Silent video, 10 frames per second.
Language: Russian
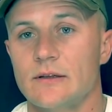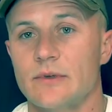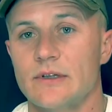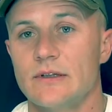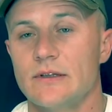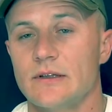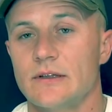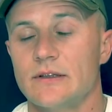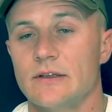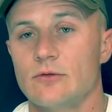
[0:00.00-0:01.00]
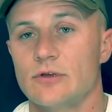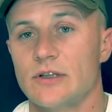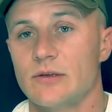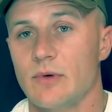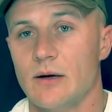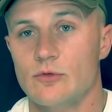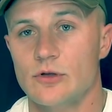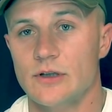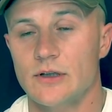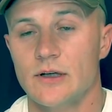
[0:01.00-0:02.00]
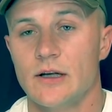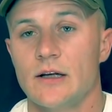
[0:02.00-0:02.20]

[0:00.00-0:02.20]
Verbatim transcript: там, родителей, дедушек и бабушек.